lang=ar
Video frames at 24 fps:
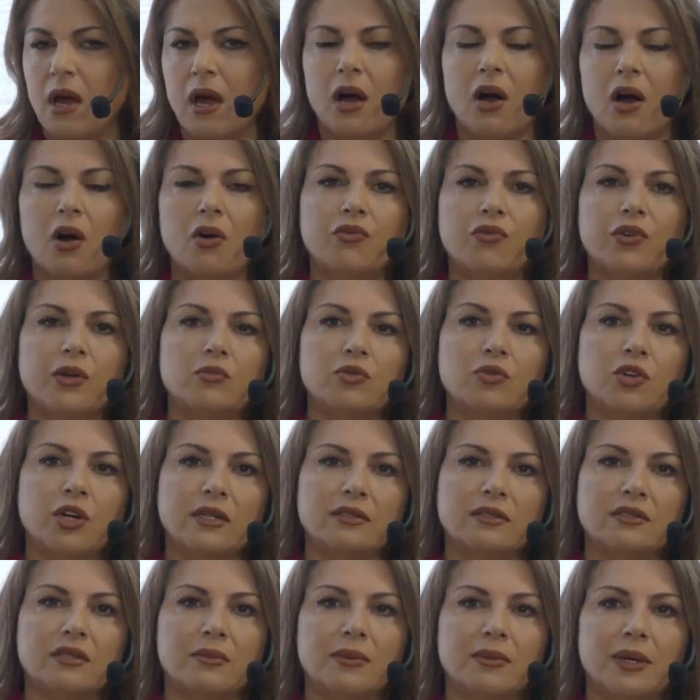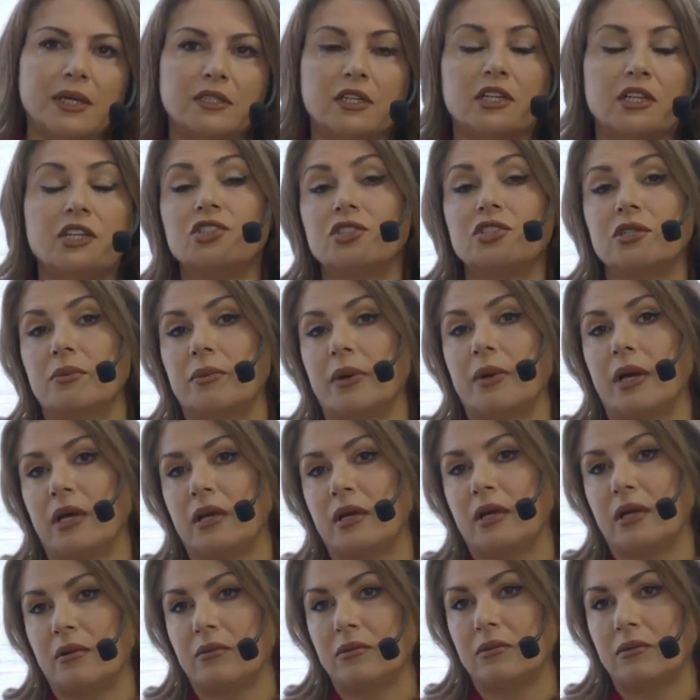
أو في المناسبات الاجتماعية مثل